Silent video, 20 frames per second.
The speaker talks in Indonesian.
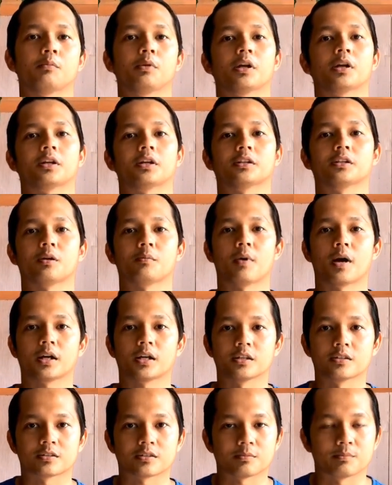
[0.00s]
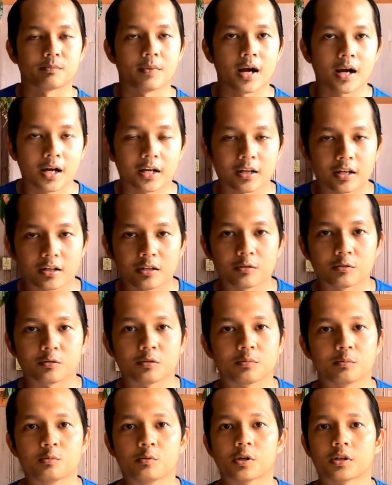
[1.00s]
biar kita makin semangat lagi
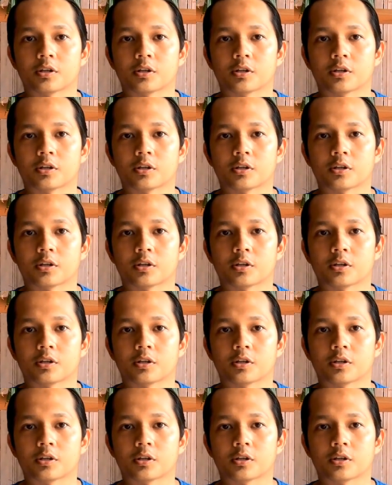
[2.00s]
untuk buat